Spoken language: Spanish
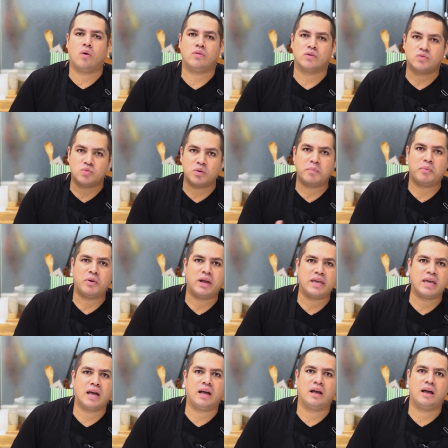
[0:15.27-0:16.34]
Cuando estuve por
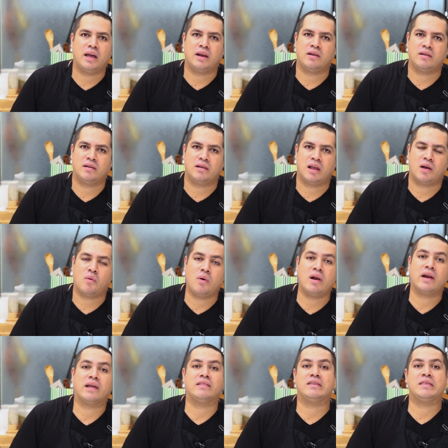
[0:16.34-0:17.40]
allá, en la
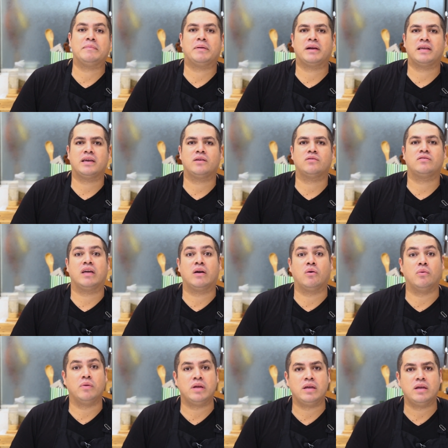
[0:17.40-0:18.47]
Escuela Argentina de Parrilleros,
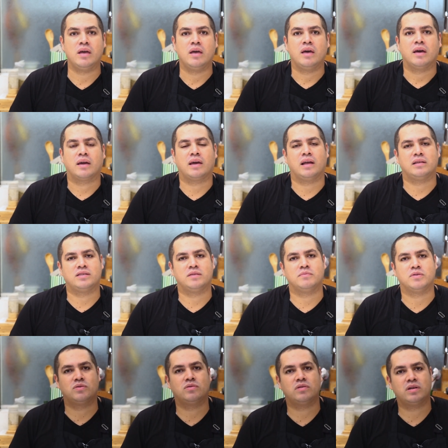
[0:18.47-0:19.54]
descubrí que el
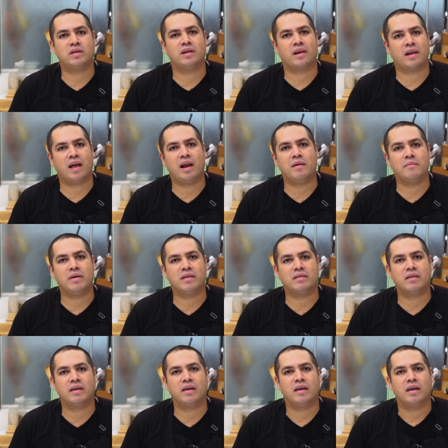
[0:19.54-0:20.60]
chimichurri
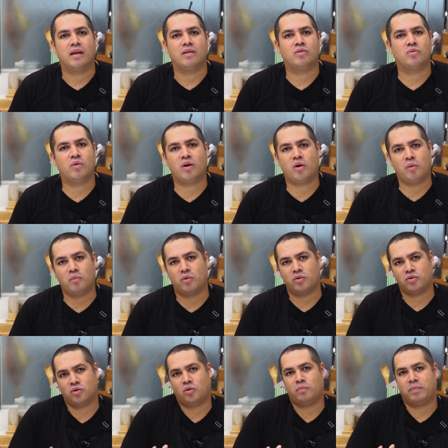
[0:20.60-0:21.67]
realmente no es
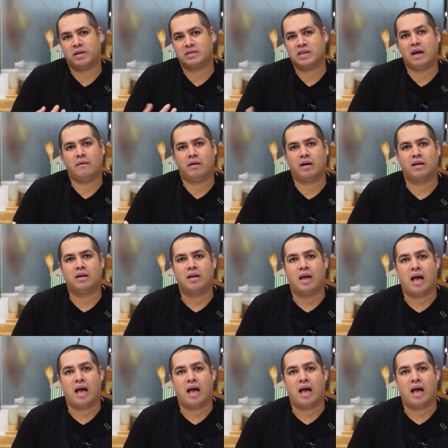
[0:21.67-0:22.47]
como yo pensaba.